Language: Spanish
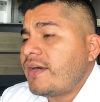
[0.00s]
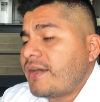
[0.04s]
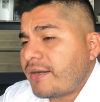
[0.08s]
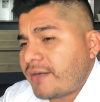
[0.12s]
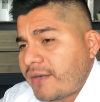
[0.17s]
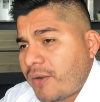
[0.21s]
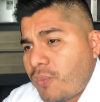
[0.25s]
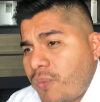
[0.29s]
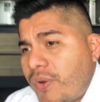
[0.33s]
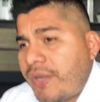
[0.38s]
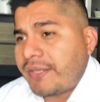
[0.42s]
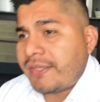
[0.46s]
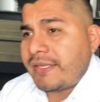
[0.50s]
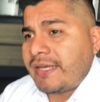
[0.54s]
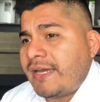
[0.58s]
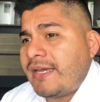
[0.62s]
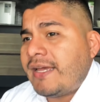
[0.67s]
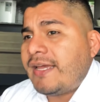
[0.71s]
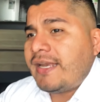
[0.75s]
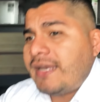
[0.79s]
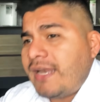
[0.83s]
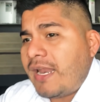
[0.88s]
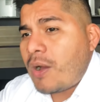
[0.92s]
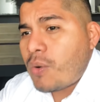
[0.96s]

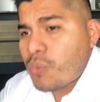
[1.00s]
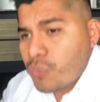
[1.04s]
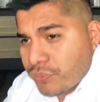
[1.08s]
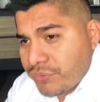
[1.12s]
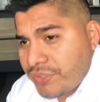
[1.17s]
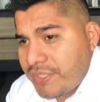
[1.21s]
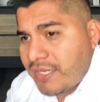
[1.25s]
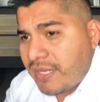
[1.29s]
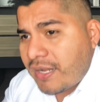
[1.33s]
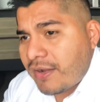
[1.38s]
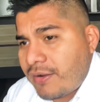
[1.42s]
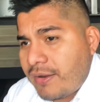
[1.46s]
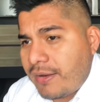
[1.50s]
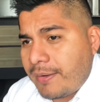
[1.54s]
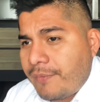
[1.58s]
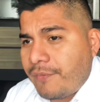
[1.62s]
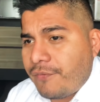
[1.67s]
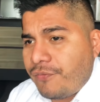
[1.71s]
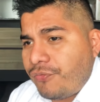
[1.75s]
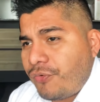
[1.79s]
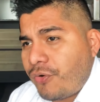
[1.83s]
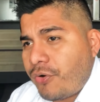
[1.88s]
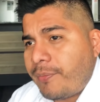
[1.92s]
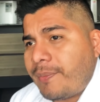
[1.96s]
Recuerda, la única
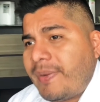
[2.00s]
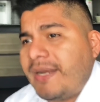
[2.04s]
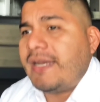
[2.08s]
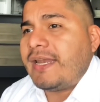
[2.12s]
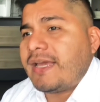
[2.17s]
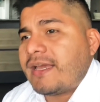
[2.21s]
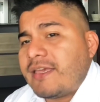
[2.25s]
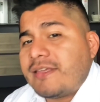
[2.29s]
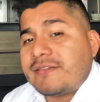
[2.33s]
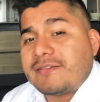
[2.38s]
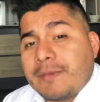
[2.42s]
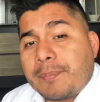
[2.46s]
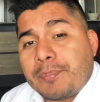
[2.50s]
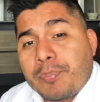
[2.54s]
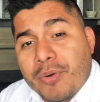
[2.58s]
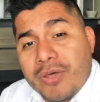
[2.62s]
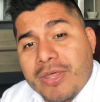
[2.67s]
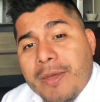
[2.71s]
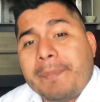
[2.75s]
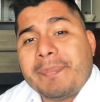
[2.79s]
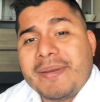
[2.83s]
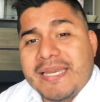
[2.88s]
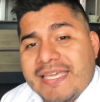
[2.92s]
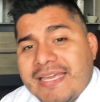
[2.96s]
forma en la que se
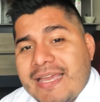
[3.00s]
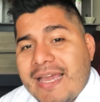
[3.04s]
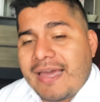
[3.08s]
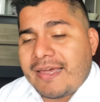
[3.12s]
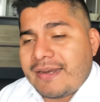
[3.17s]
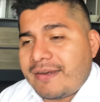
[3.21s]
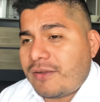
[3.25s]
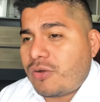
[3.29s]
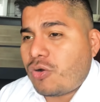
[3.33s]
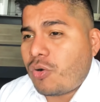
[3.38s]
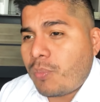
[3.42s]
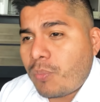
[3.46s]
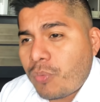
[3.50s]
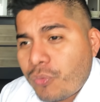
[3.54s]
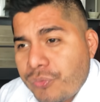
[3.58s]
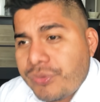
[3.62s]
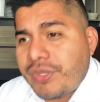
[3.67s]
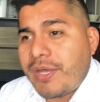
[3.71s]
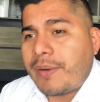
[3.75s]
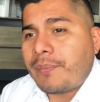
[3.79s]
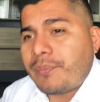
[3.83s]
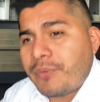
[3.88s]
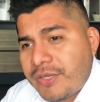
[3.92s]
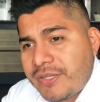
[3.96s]
puede aplicar como
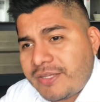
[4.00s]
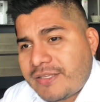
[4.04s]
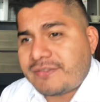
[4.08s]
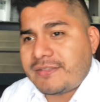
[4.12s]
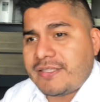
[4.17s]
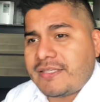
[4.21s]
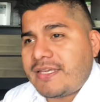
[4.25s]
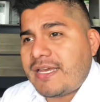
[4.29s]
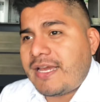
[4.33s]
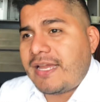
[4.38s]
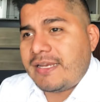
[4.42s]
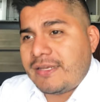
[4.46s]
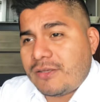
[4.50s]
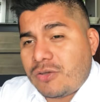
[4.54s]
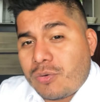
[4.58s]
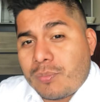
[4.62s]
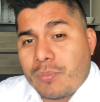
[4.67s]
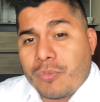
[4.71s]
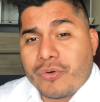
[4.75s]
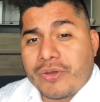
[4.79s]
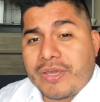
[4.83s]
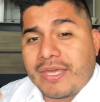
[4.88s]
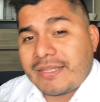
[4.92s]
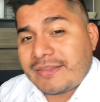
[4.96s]
una buena señal,
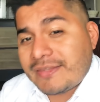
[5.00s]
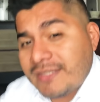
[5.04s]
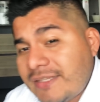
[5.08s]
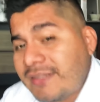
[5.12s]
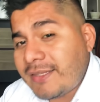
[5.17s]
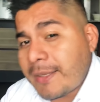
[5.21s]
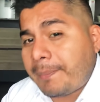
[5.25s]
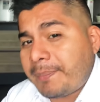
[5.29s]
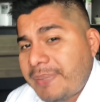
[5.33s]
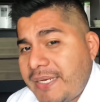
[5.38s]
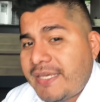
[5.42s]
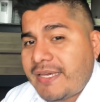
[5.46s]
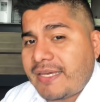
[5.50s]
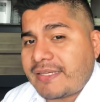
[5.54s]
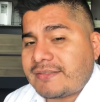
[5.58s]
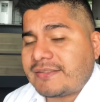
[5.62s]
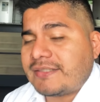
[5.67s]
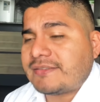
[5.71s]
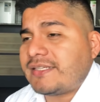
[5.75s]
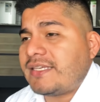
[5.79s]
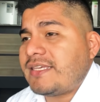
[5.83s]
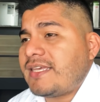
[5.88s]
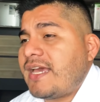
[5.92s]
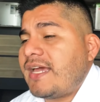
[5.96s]
como que a ti te aplica
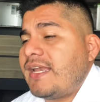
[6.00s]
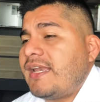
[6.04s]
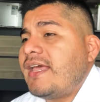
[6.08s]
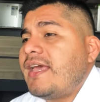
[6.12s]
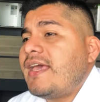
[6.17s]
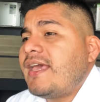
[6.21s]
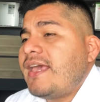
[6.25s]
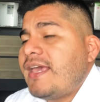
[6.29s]
esa señal,